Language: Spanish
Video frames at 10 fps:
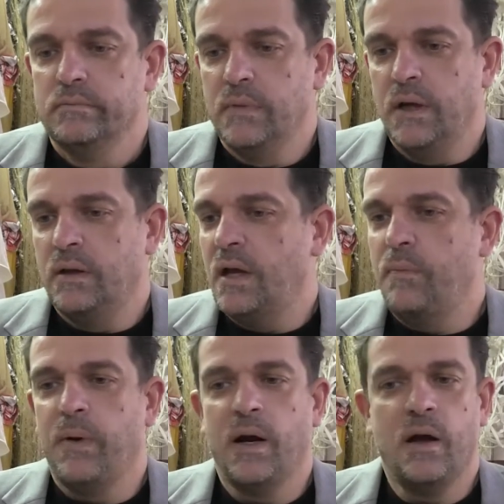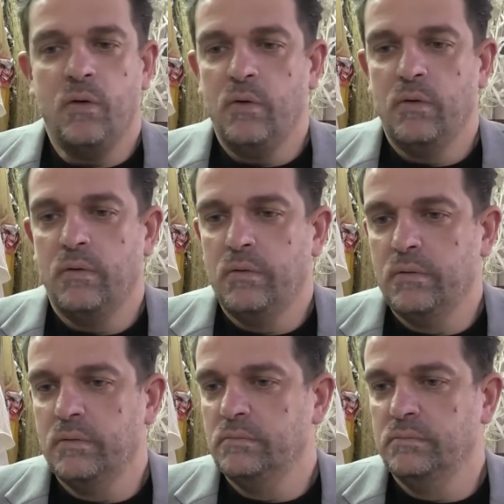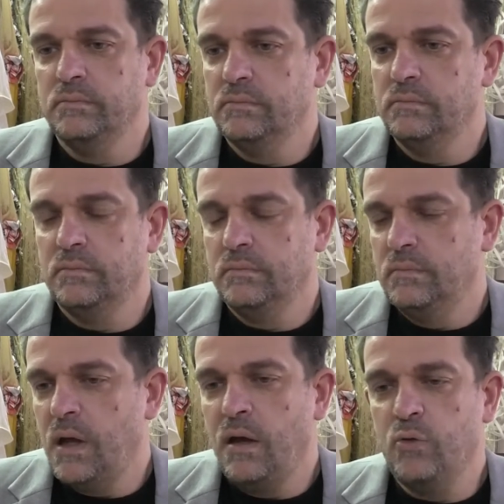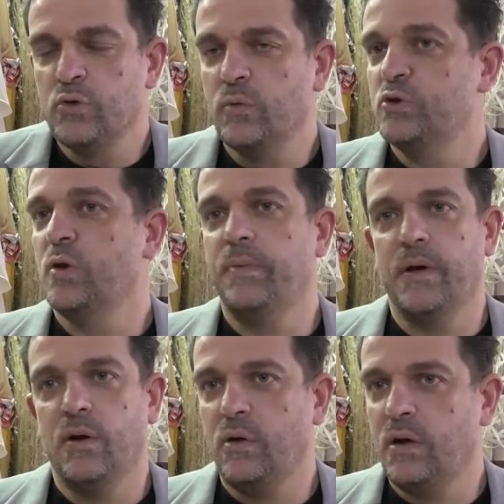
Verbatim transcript: estar parado mm, es incluso mucho peor